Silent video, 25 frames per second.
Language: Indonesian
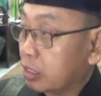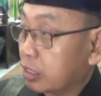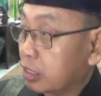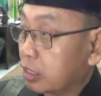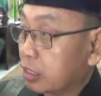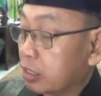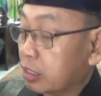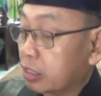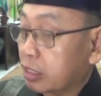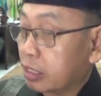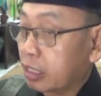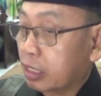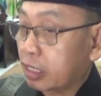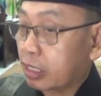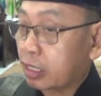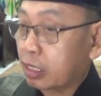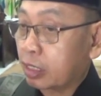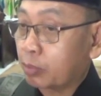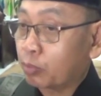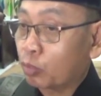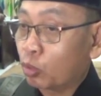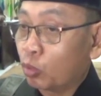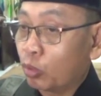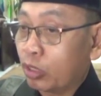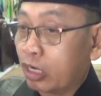sangat
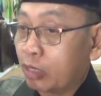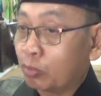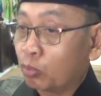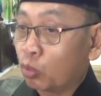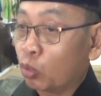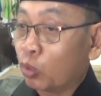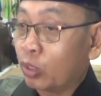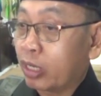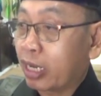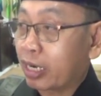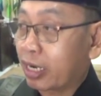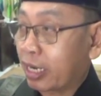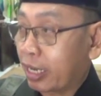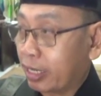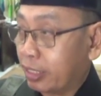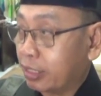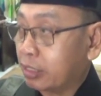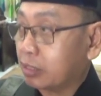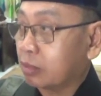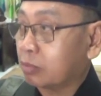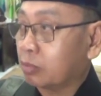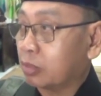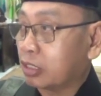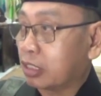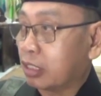diperlukan dalam upaya
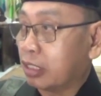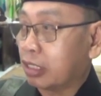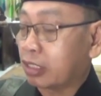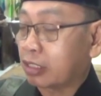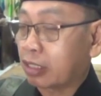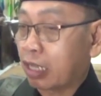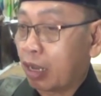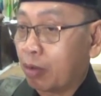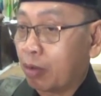pelestarian sumber daya